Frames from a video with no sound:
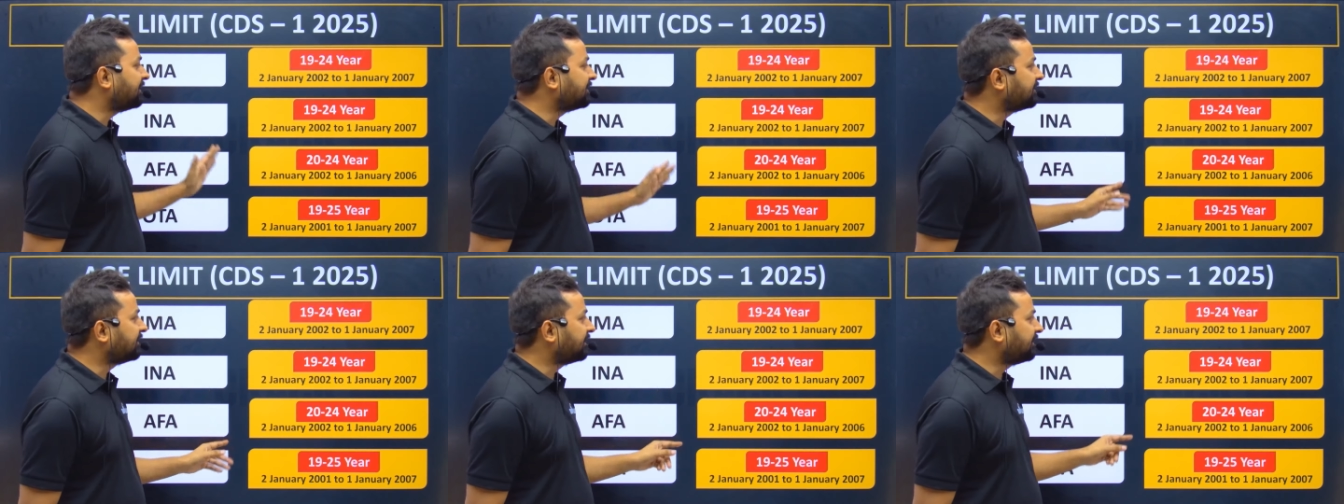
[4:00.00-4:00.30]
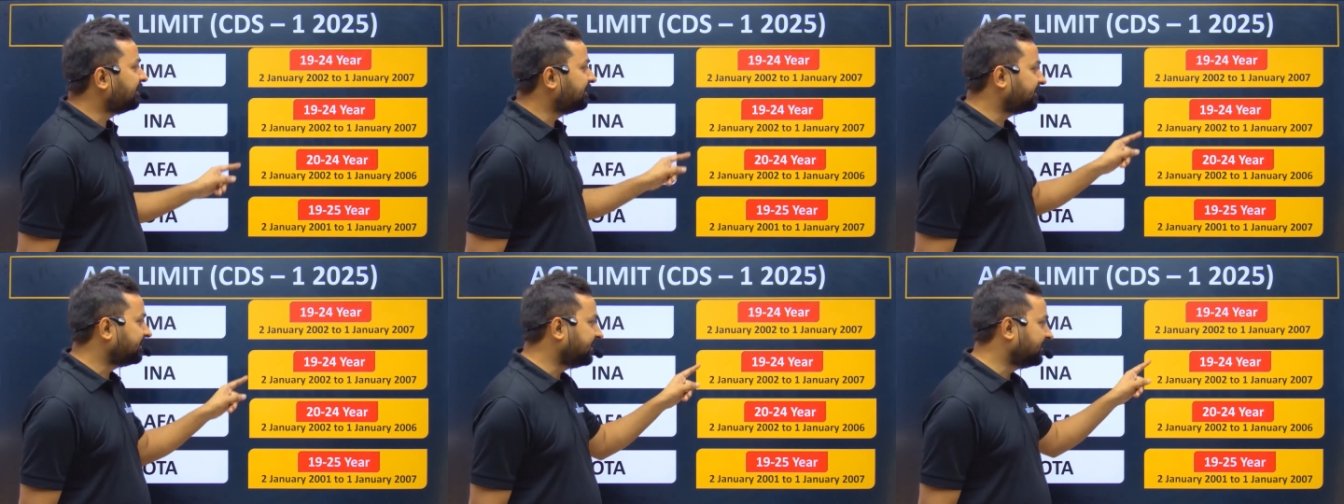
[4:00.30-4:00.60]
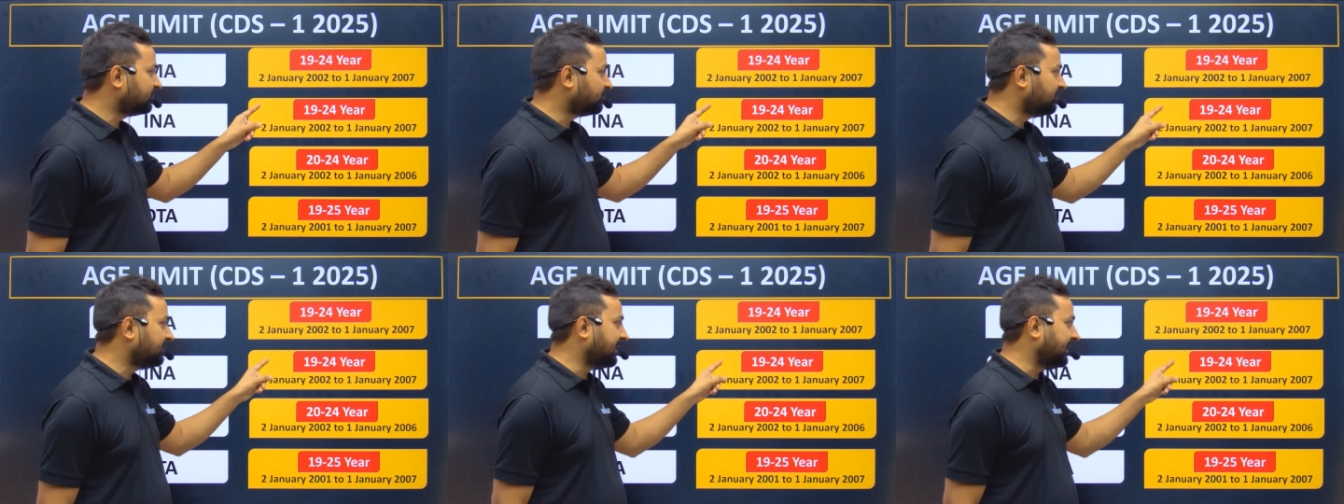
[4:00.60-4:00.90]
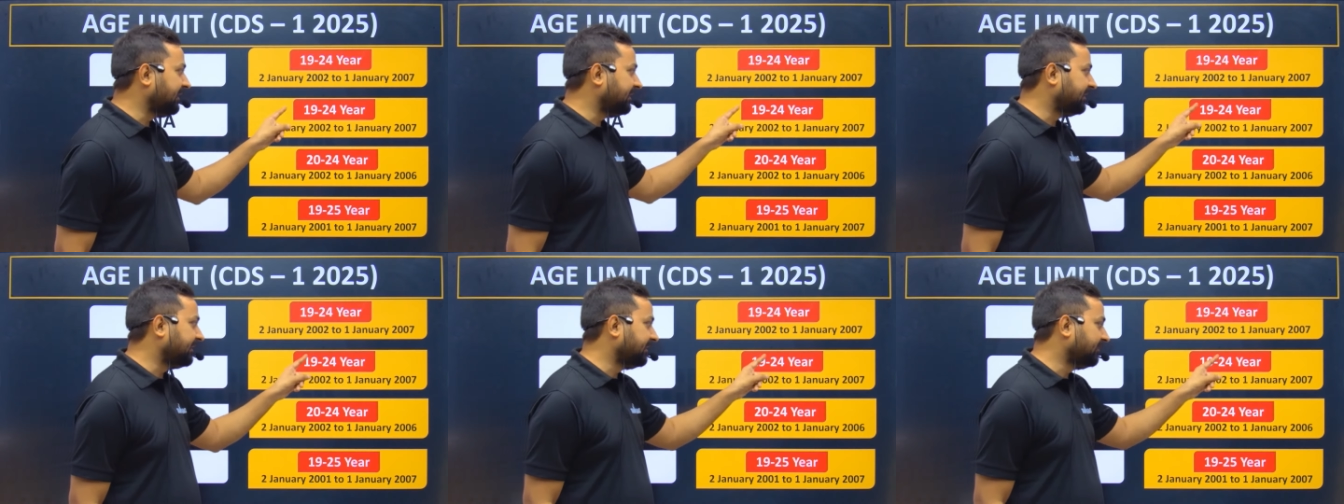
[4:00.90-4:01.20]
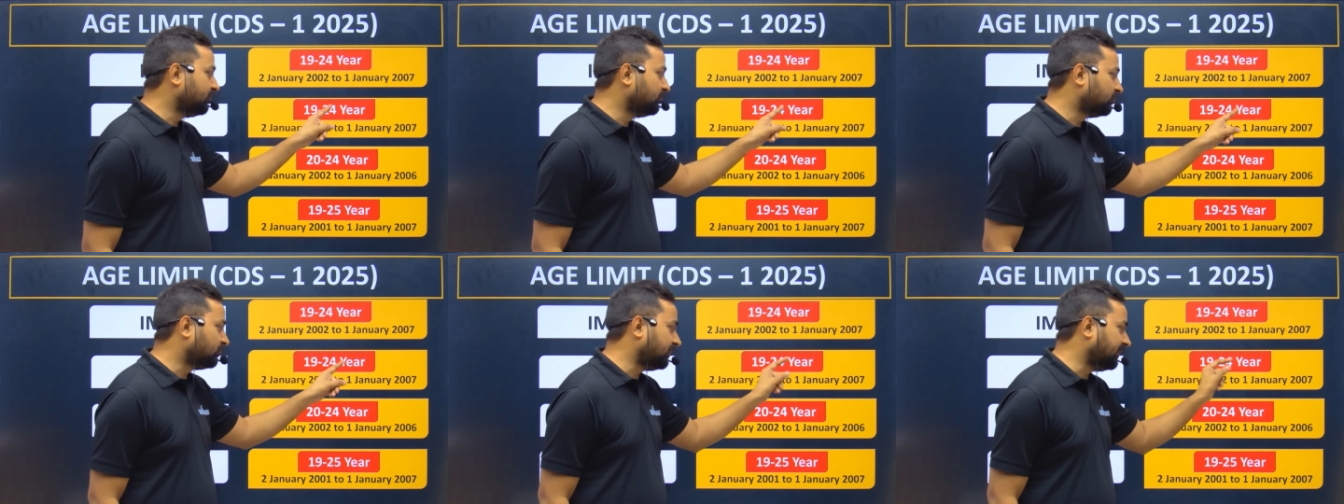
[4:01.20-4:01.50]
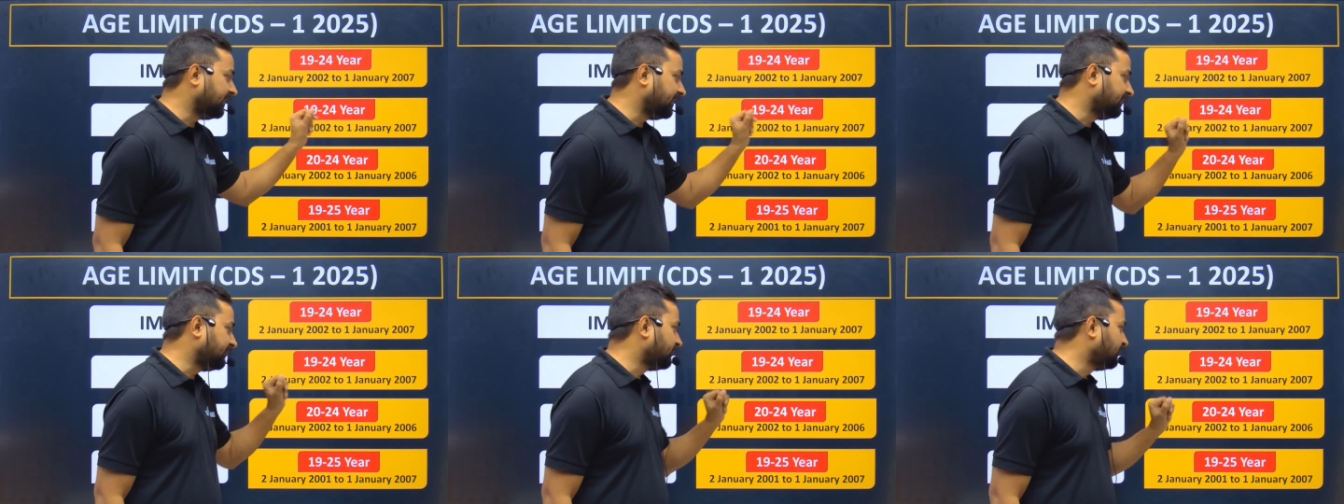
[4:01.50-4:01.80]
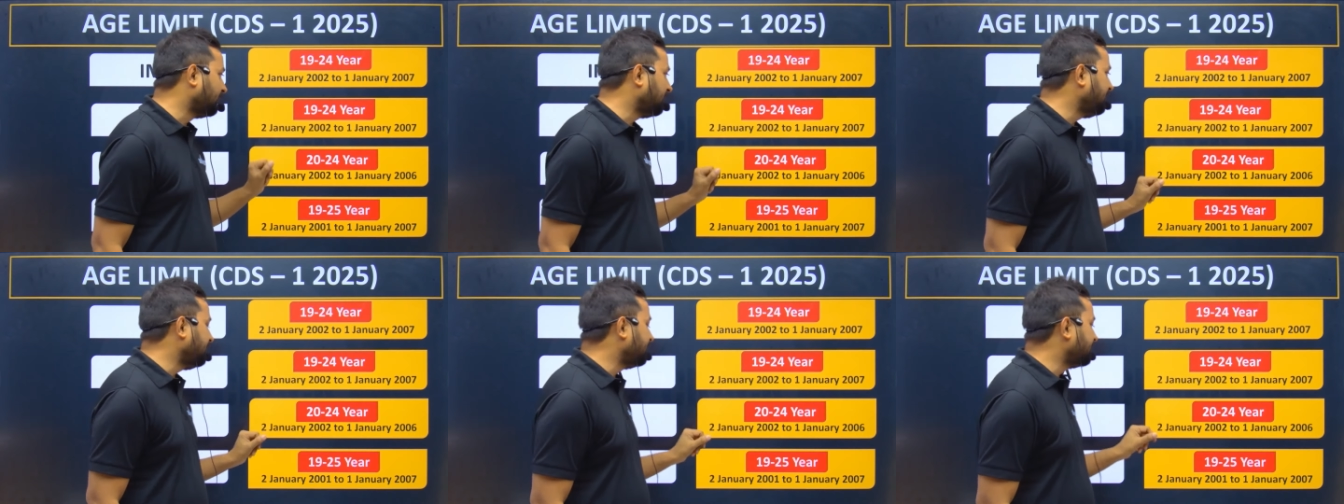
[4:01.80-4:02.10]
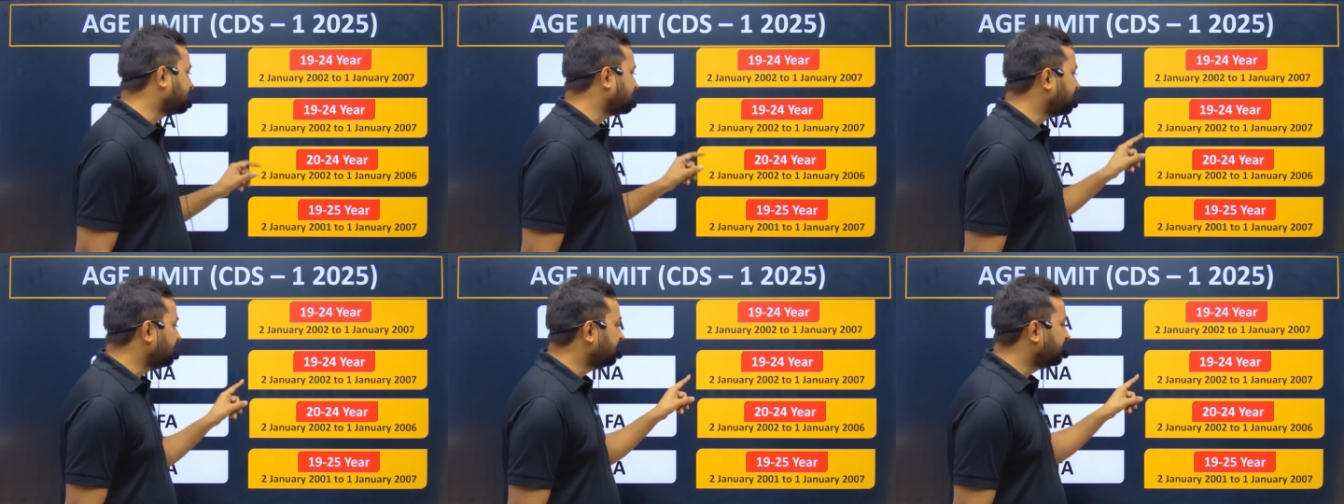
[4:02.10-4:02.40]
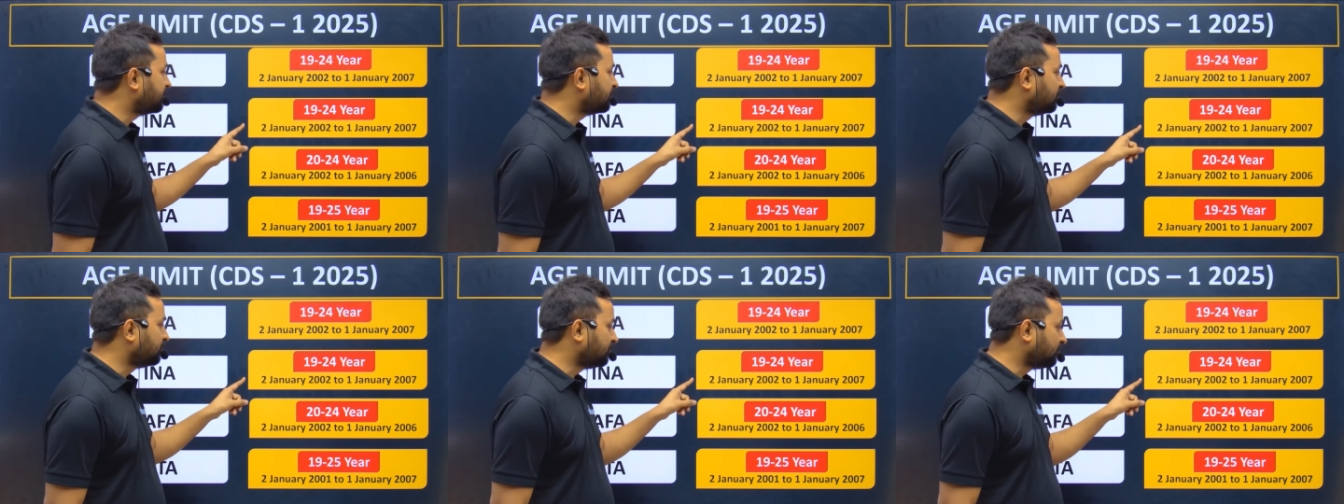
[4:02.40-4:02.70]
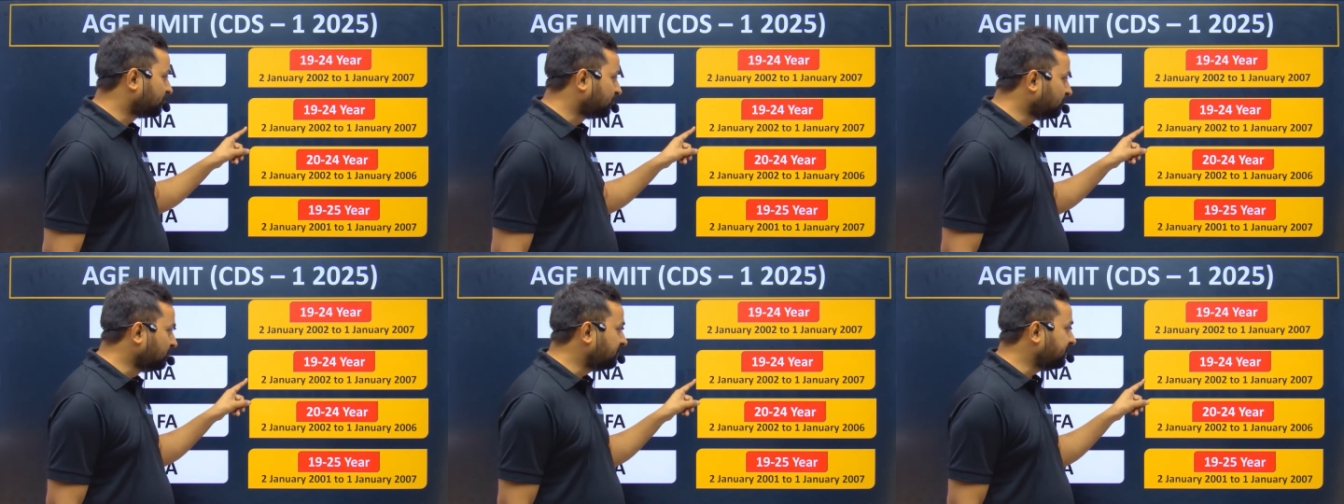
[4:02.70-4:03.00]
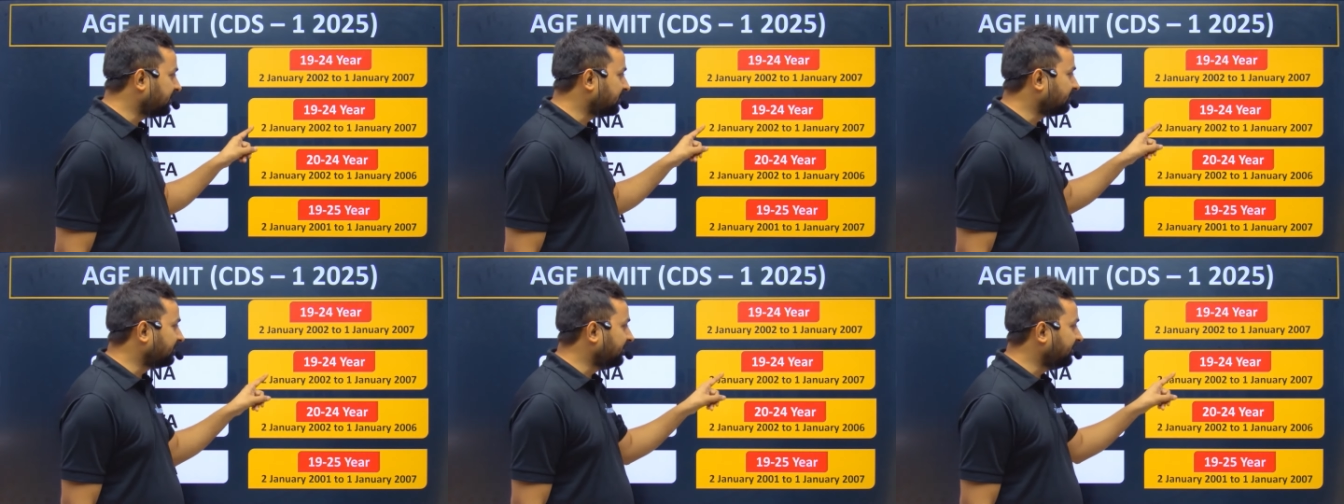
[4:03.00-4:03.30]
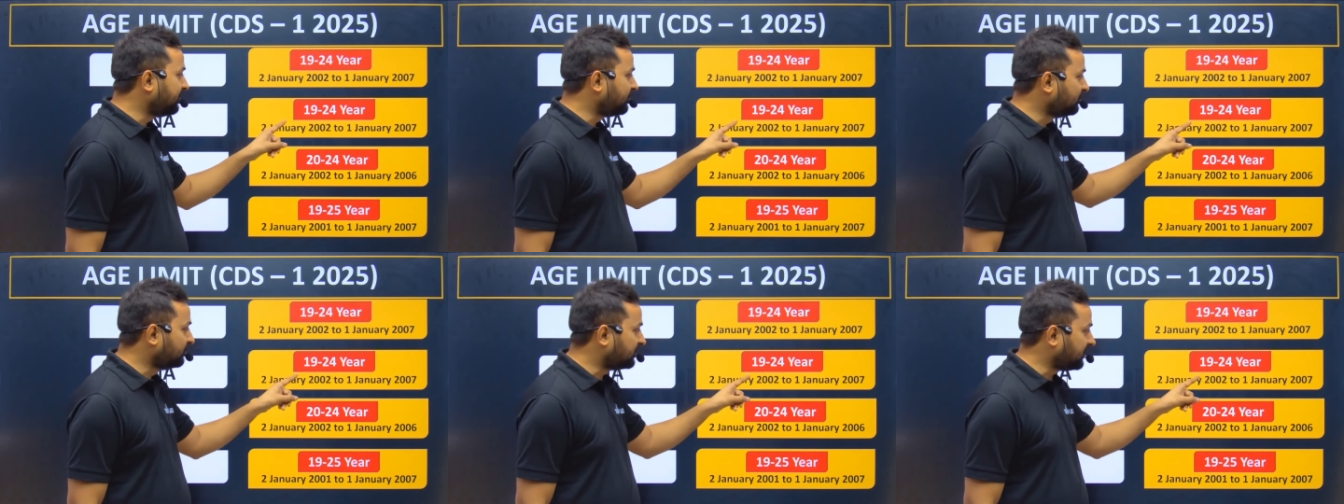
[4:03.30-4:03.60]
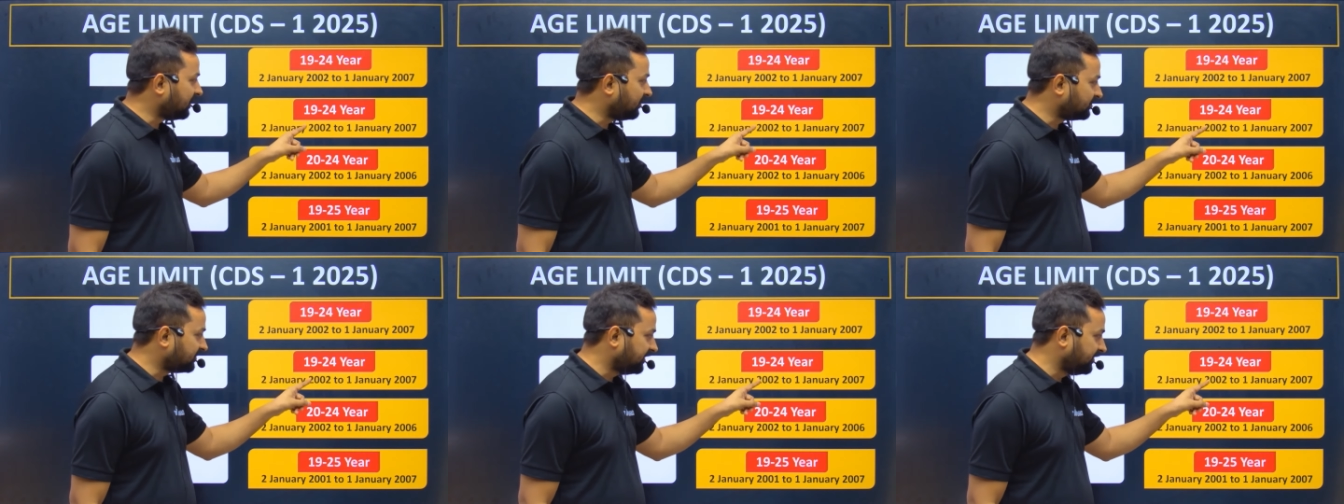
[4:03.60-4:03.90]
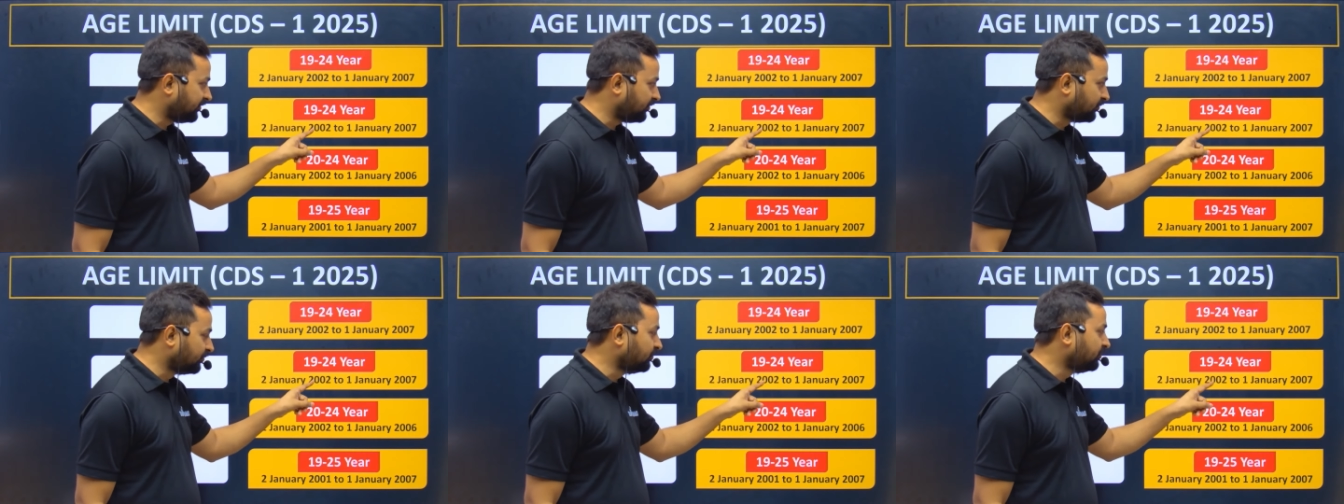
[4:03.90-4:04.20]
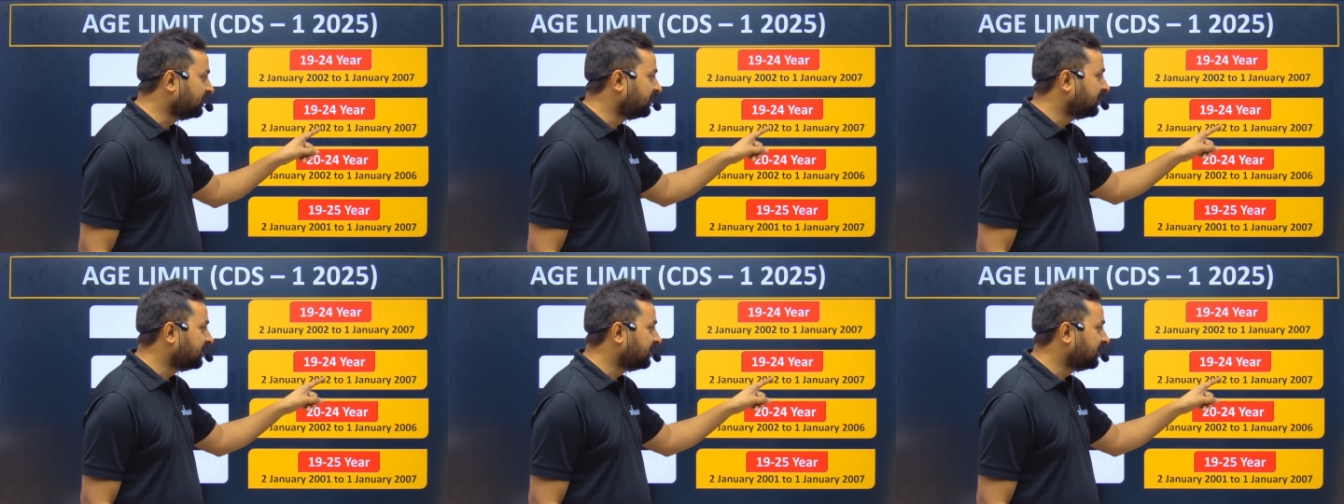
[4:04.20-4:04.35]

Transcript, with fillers: कर लेते हैं तो 19 टू 24 इयर्स है तो 2 जनवरी 2002